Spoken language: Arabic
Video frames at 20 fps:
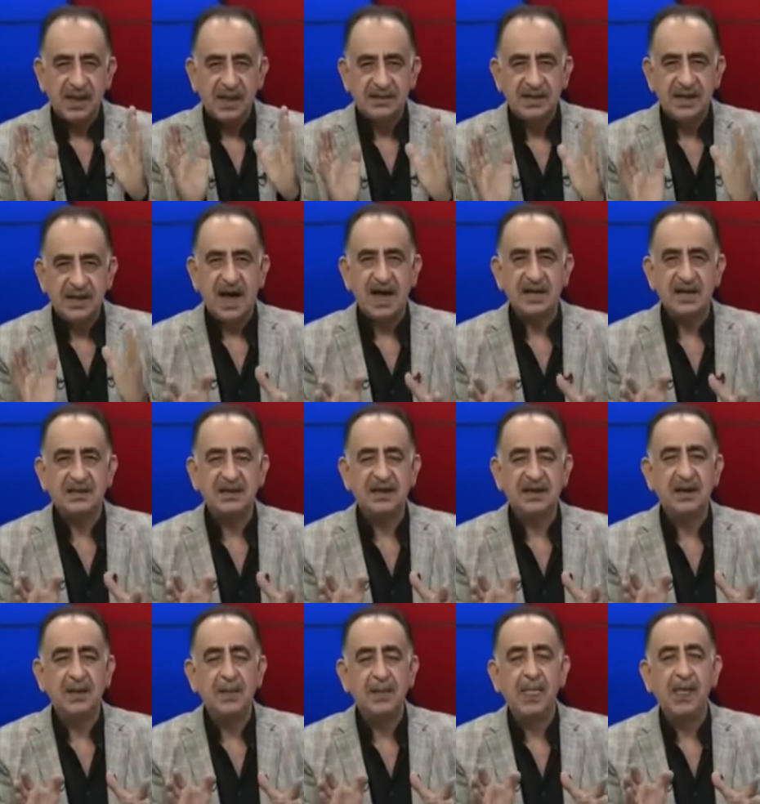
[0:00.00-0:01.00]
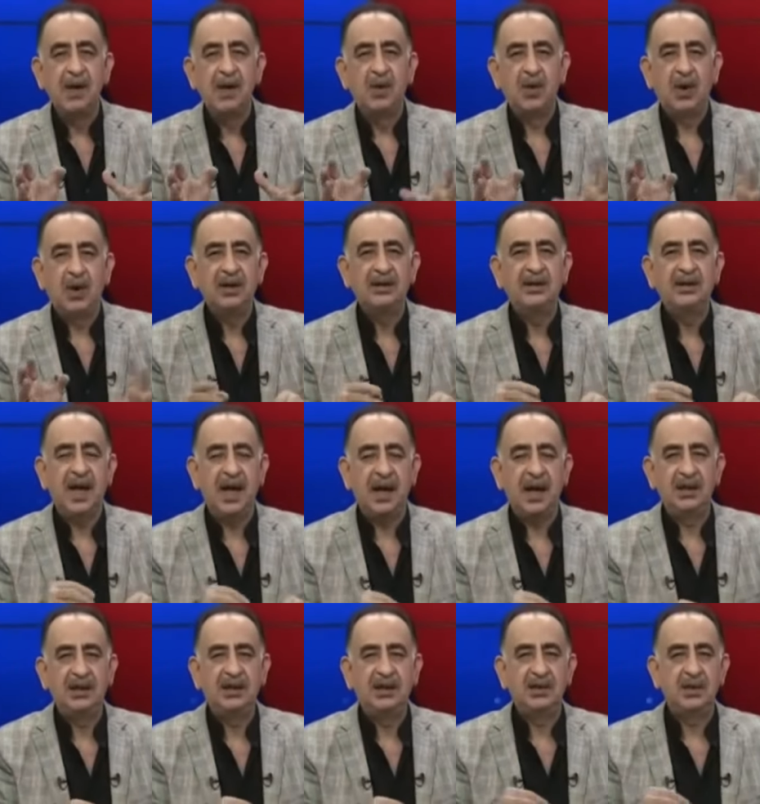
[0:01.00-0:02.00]
سياسي وعنده
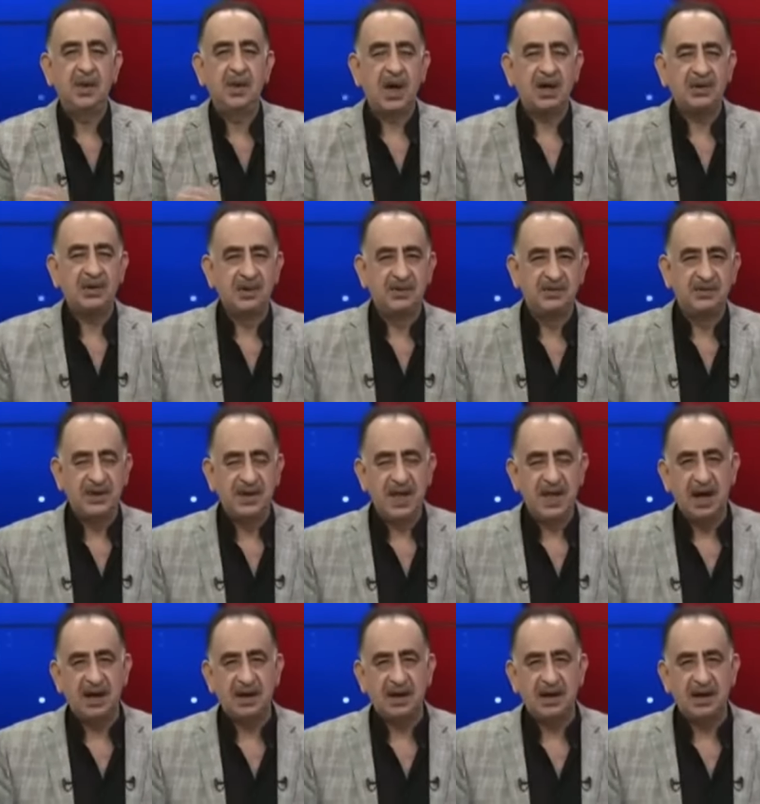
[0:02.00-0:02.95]
أيدي وأرجل في داخل